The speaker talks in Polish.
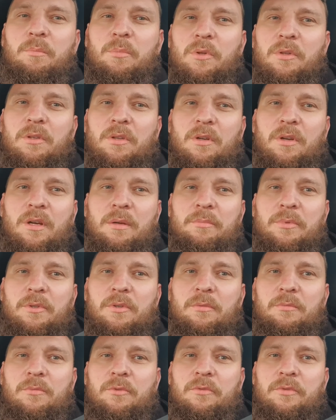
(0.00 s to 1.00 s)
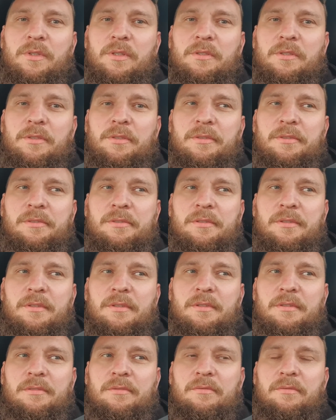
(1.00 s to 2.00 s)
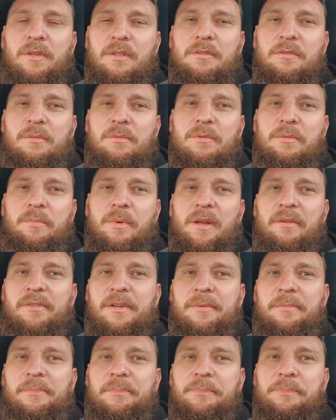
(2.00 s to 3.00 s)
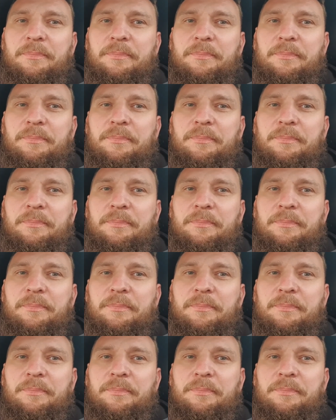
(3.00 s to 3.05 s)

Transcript: po to, aby omówić e, ważną sprawę,